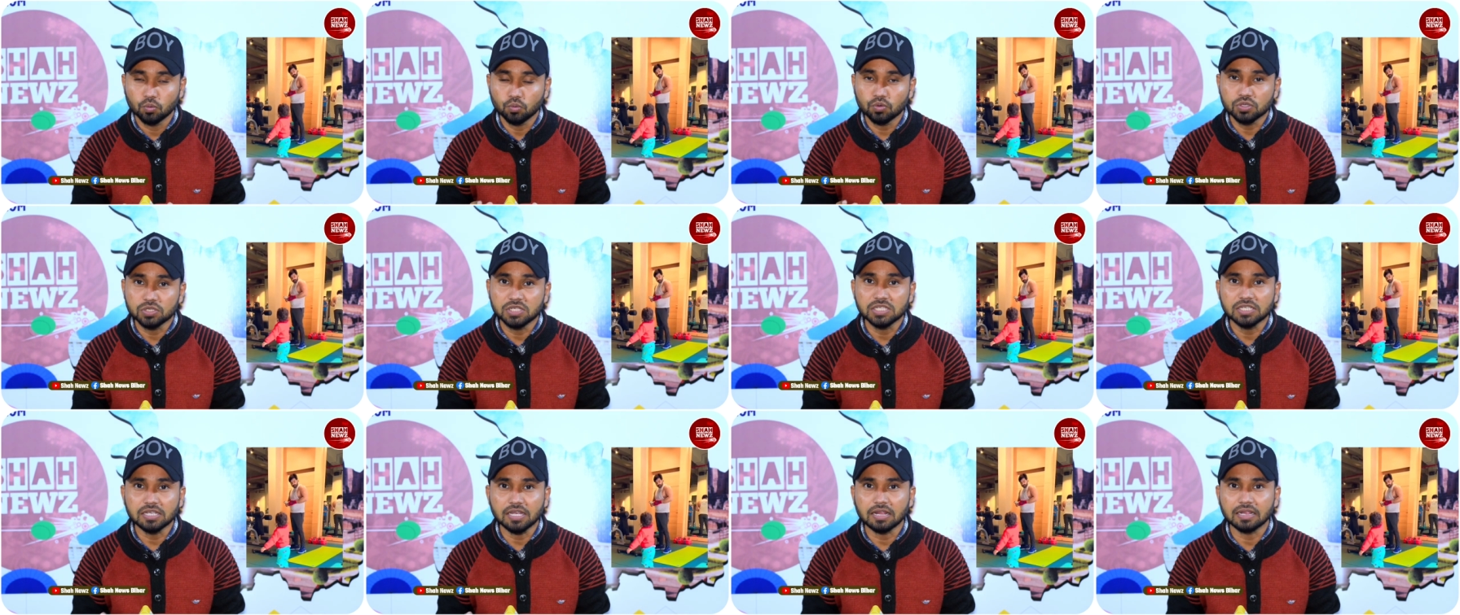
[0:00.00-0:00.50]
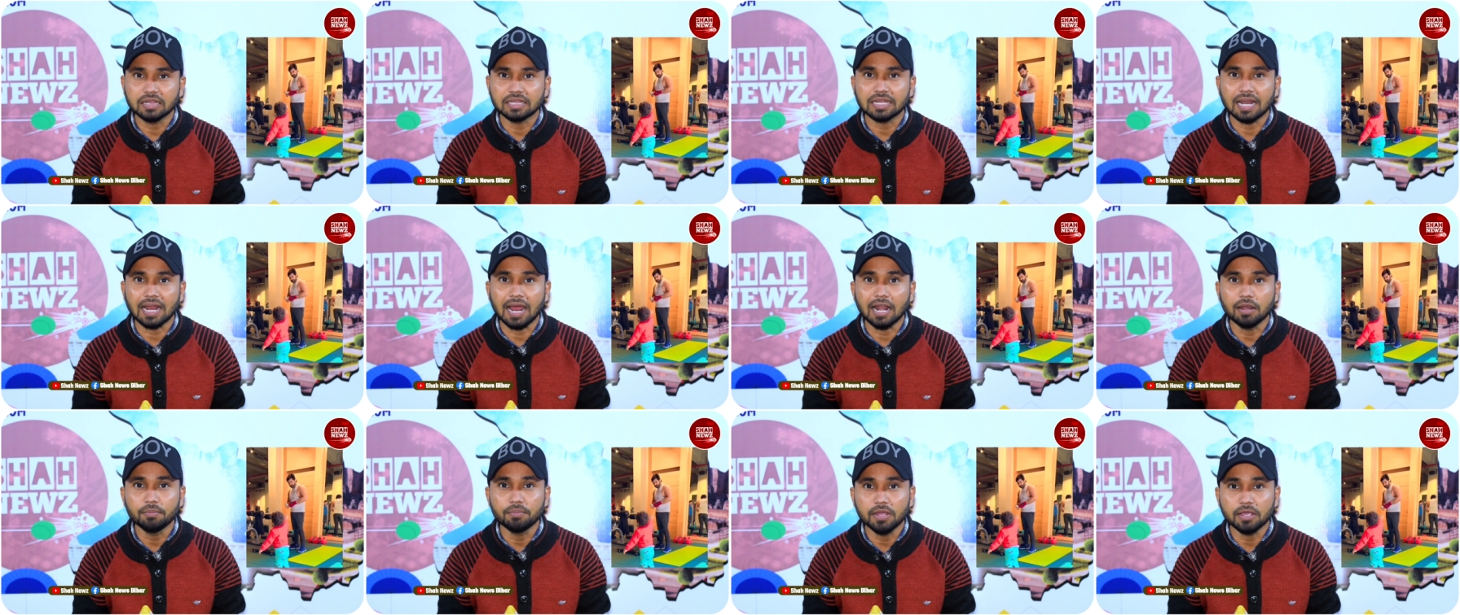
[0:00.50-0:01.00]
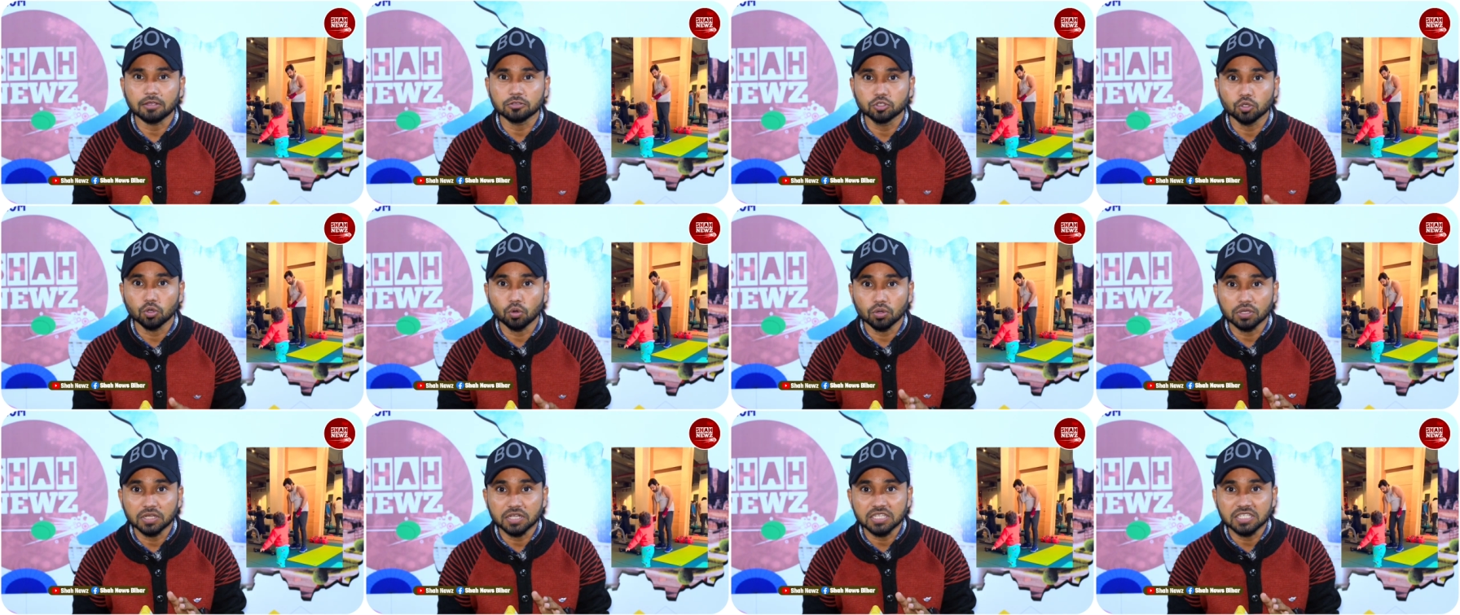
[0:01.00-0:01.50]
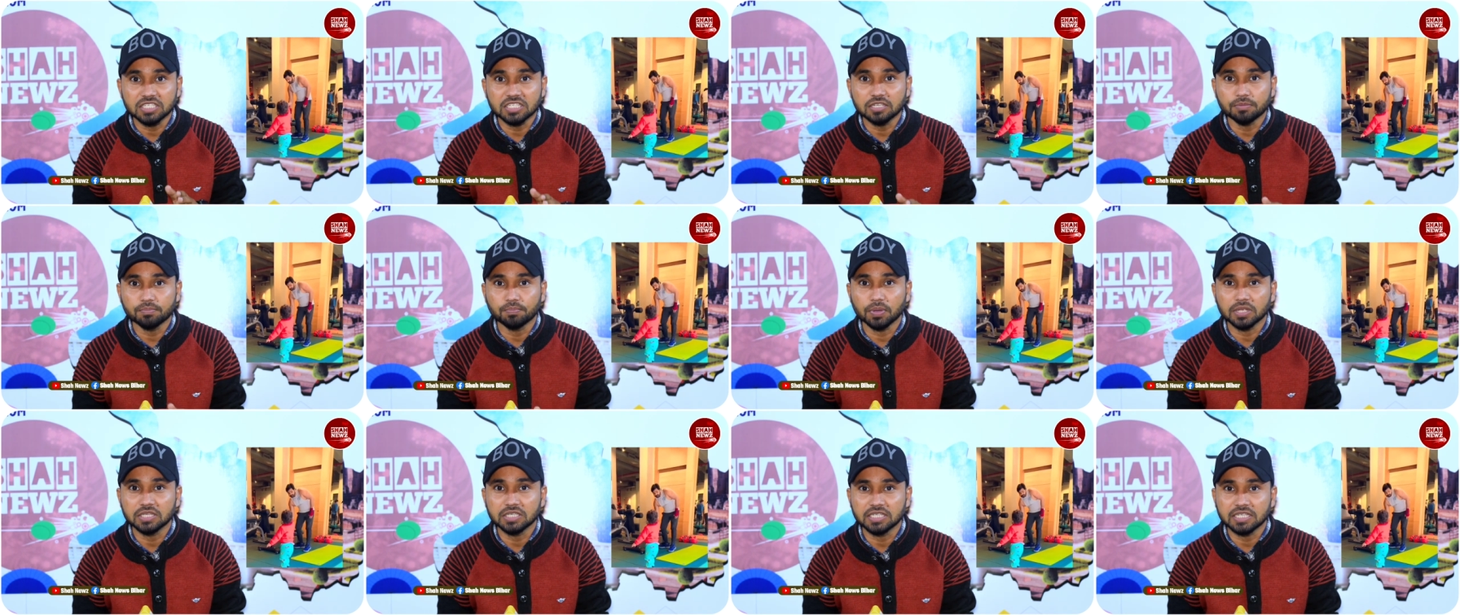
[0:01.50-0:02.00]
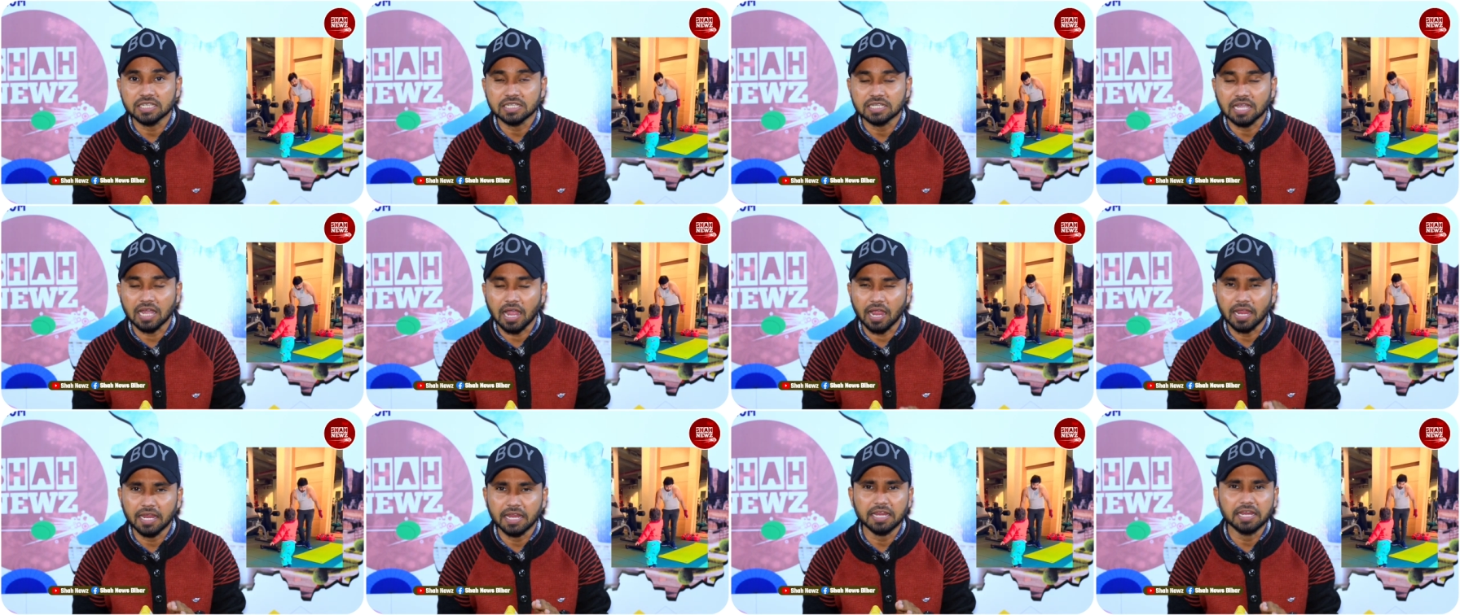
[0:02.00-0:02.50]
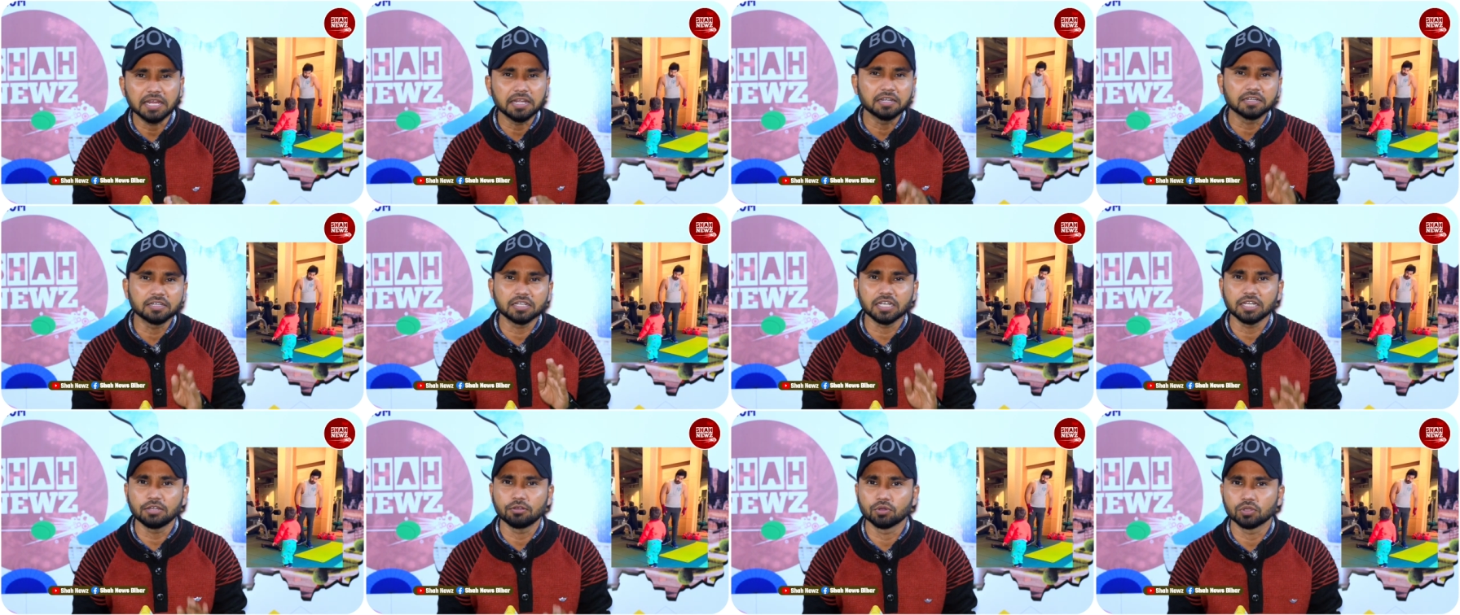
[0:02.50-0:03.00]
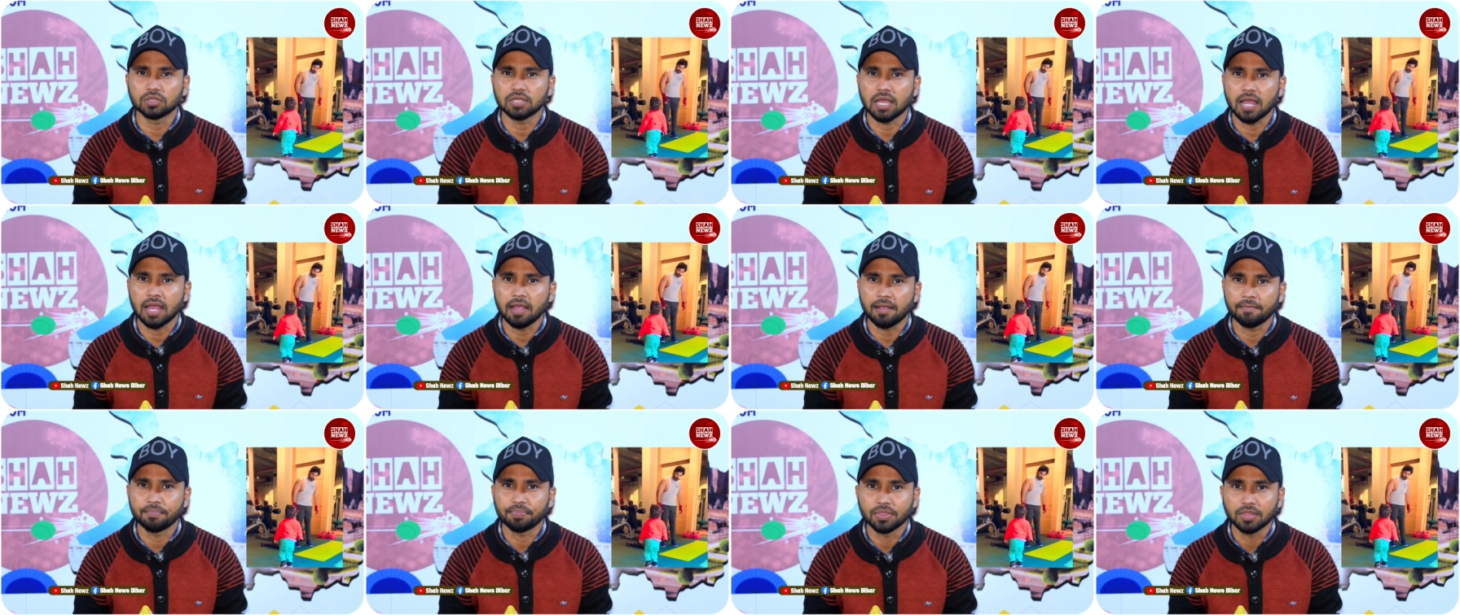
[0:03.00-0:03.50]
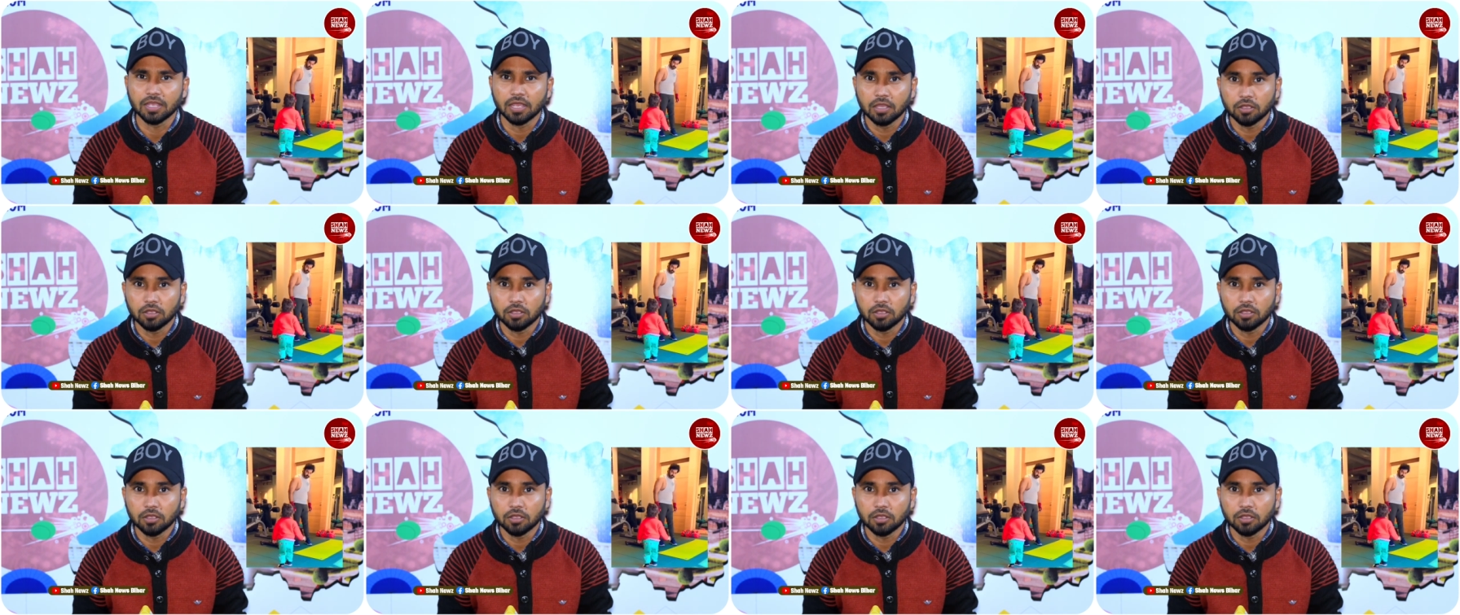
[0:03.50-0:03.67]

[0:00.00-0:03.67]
उसी अंतराल में एक छोटी सी बच्ची का एंट्री होता है